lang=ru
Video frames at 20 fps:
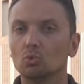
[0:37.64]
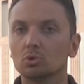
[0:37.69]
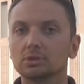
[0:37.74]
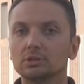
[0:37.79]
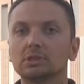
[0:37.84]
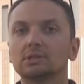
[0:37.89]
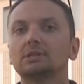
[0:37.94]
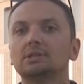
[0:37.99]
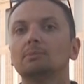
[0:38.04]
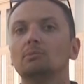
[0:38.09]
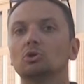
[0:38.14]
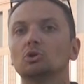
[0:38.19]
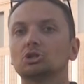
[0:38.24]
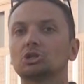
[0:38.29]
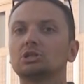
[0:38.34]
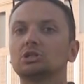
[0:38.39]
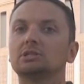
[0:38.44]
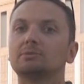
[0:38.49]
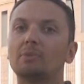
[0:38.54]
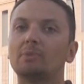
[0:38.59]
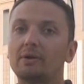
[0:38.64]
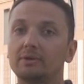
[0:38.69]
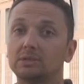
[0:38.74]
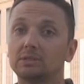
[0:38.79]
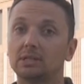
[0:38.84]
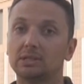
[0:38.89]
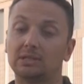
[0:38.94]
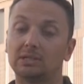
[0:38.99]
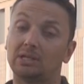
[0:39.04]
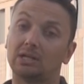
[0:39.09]
курсах, ты можешь
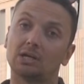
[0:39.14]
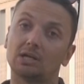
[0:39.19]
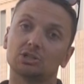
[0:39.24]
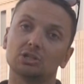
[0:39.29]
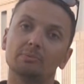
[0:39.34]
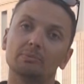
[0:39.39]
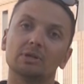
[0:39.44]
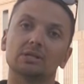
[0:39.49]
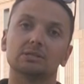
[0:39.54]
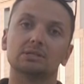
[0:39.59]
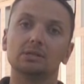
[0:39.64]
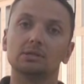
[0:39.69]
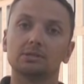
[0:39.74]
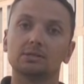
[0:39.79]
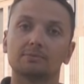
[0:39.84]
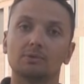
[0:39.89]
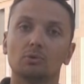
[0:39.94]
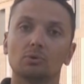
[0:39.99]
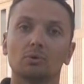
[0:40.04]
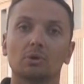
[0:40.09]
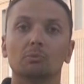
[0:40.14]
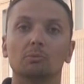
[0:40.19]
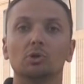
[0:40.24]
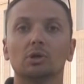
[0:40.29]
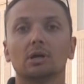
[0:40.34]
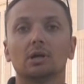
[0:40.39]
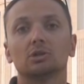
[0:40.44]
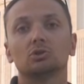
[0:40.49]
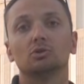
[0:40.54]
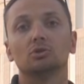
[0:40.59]
избавиться от этих ошибок и сделать свою
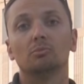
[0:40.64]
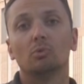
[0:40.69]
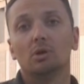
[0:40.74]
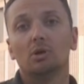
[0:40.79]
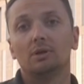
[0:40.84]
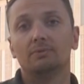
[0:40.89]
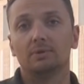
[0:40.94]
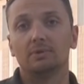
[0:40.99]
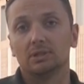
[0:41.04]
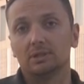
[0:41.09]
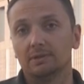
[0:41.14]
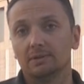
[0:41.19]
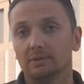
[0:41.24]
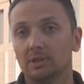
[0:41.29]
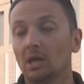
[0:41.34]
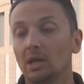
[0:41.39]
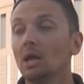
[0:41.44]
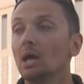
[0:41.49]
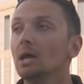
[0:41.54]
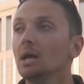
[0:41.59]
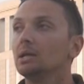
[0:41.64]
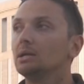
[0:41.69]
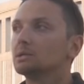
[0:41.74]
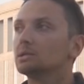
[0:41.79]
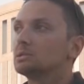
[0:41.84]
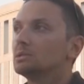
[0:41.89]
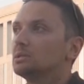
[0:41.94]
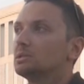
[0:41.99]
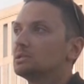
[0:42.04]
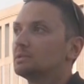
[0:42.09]
коммуникацию более эффективной.
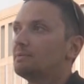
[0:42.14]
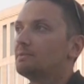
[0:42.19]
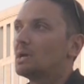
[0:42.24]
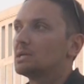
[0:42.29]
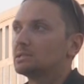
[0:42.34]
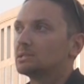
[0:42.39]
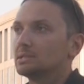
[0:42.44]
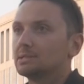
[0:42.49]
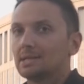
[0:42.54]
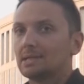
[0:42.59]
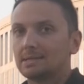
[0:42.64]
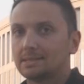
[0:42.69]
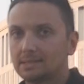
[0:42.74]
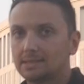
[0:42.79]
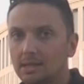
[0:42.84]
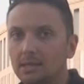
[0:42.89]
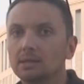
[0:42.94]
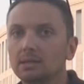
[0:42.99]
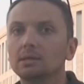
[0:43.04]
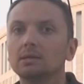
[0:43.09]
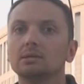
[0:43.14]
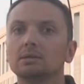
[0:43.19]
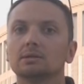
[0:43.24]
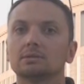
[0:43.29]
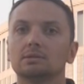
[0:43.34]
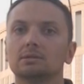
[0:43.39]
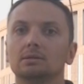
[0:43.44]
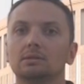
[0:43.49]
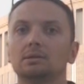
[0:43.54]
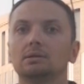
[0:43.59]
Если ты связан со сценой,
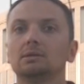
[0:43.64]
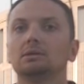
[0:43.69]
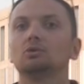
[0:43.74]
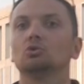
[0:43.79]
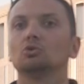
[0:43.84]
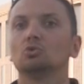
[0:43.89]
если ты